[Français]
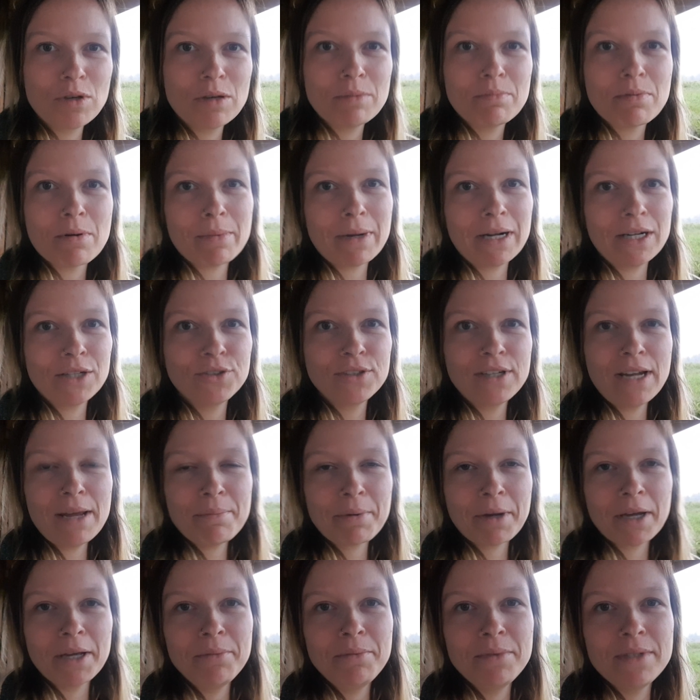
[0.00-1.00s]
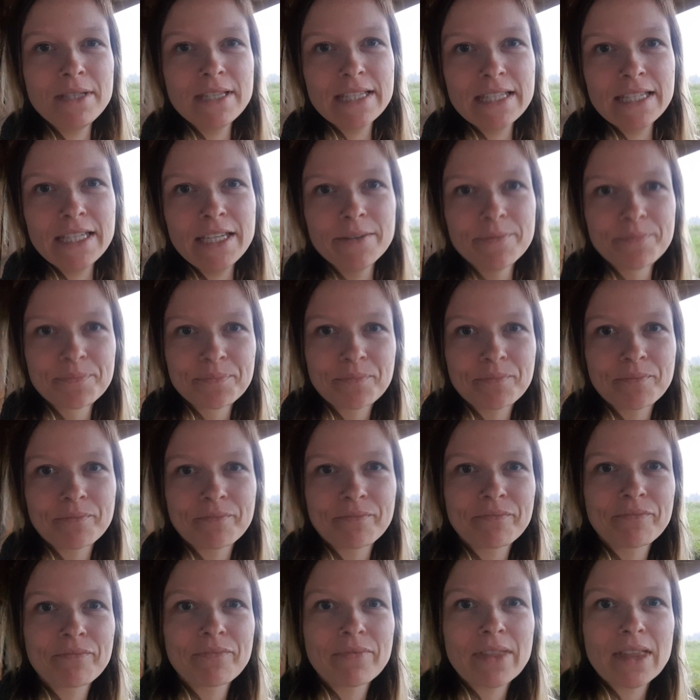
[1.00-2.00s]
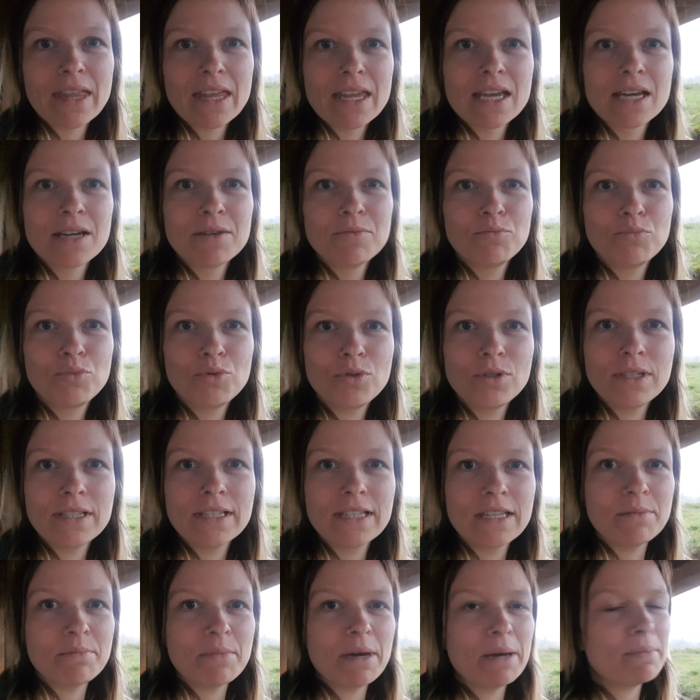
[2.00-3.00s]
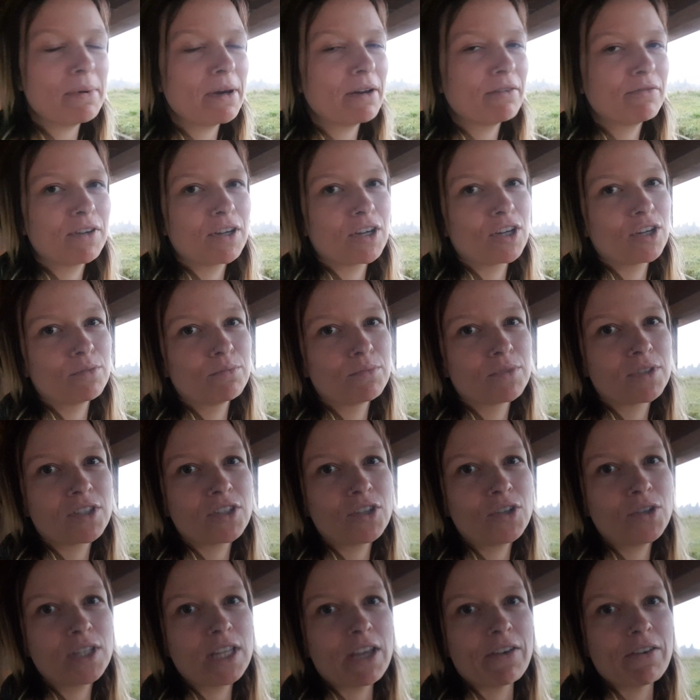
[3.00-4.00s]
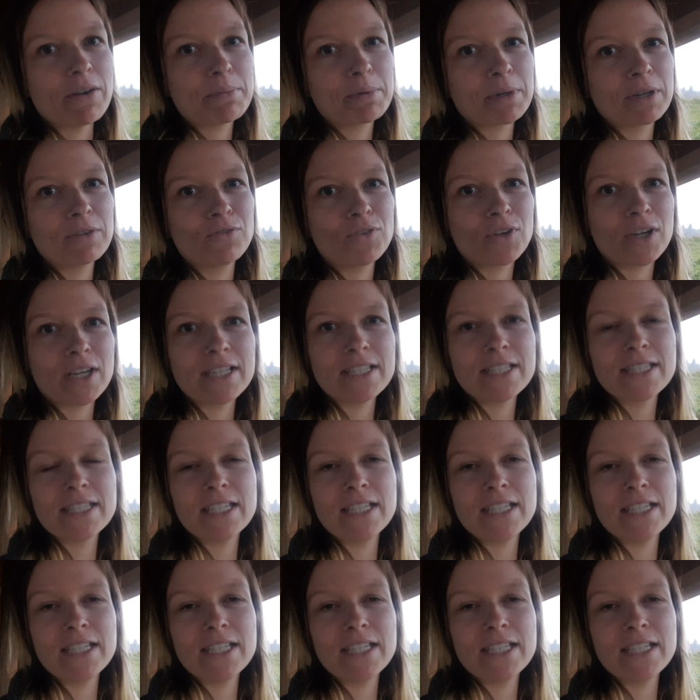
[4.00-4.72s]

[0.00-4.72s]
pas mal tout l'après-midi. Puis c'est bien parfait comme ça. On avait prévu rester